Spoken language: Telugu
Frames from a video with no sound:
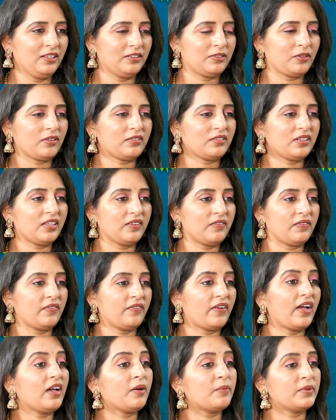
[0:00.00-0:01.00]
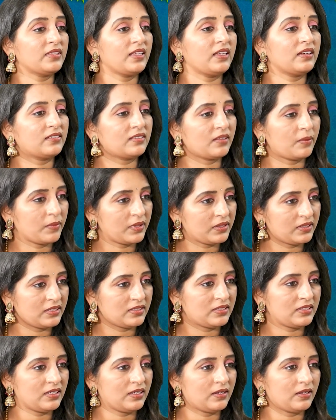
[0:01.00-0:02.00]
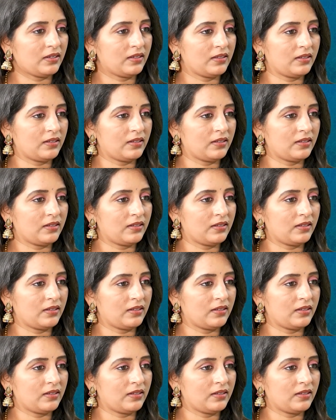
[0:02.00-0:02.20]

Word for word: సో అసలు ఈ వివాహ బంధానికి సంబంధించి